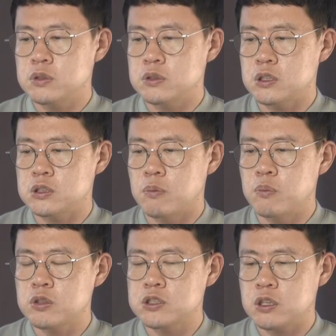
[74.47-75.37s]
이제
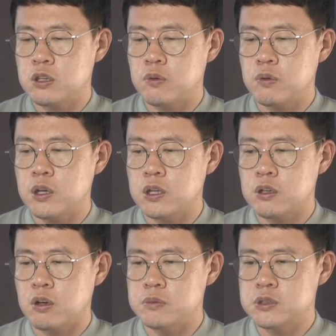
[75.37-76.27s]
접목시키려고
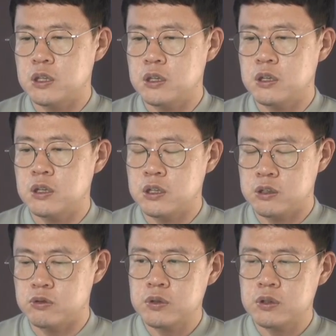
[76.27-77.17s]
한
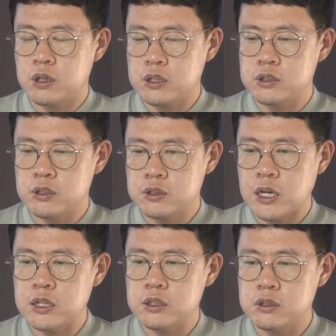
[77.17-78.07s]
검사이고요. 그래서
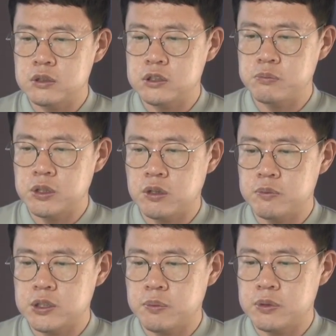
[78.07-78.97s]
다른 심리
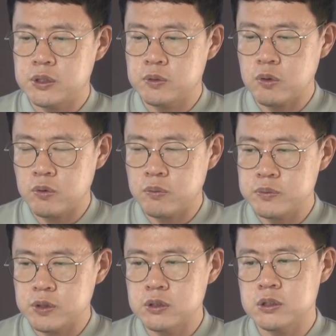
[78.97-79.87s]
검사보다
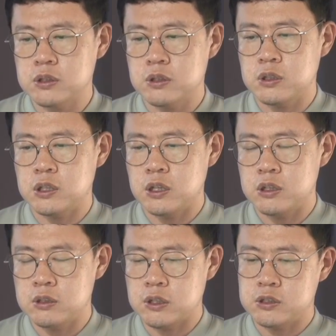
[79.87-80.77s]
조금 설득력이
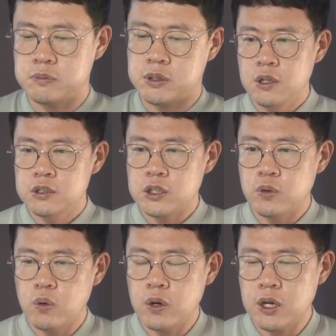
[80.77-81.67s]
있는 것 같습니다. 자,
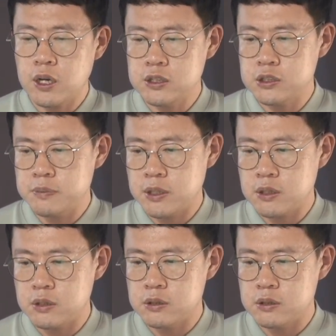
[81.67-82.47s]
요거 한 가지만